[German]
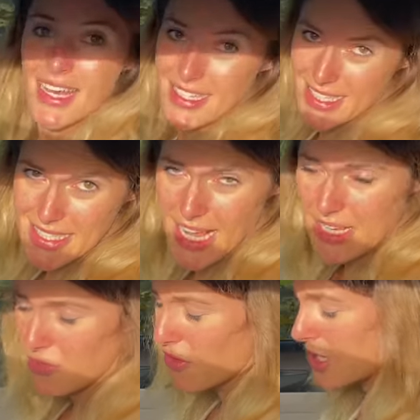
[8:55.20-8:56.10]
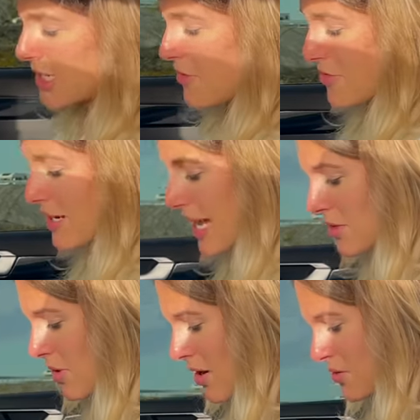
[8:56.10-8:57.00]
Das ist halt ein Vorteil von
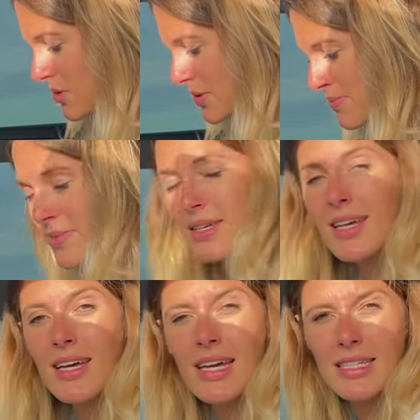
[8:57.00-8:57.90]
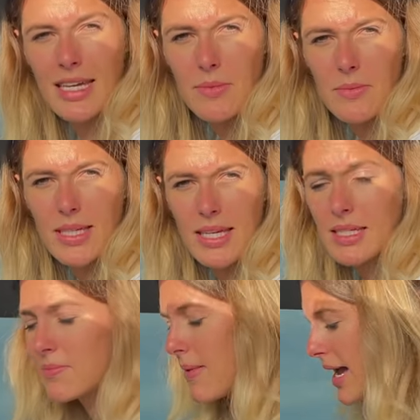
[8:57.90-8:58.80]
Elektroautos. Die haben nämlich hier
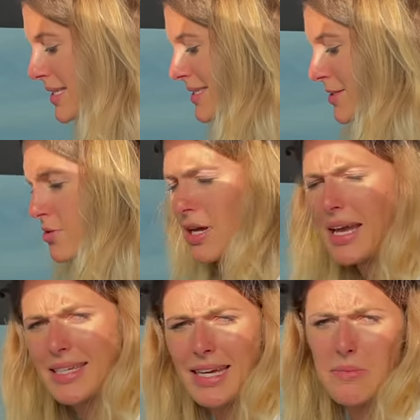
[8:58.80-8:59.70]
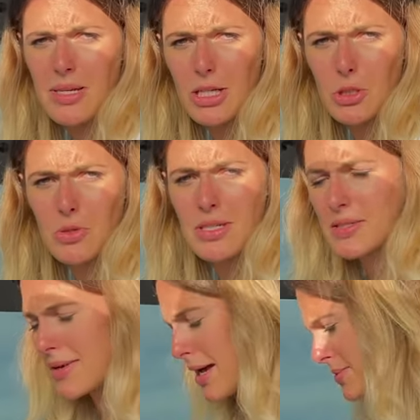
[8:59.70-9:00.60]
hinten meistens oder eigentlich keinen Mitteltunnel,
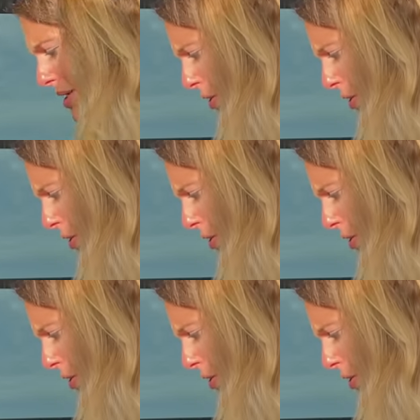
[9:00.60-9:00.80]
deswegen haben sie